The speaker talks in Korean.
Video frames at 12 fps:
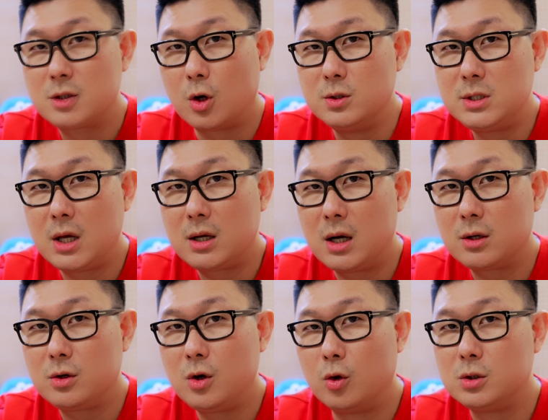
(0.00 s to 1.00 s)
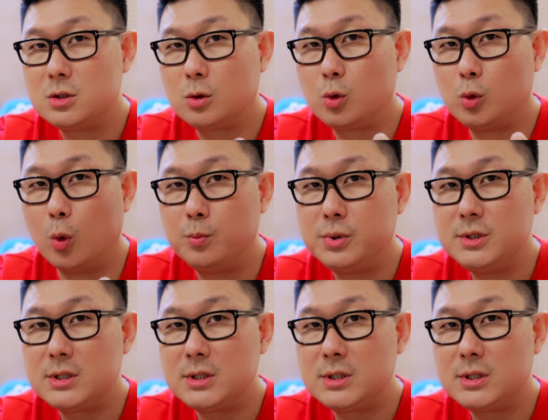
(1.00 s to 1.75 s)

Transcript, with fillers: 전세 가격이 어느 정도 높은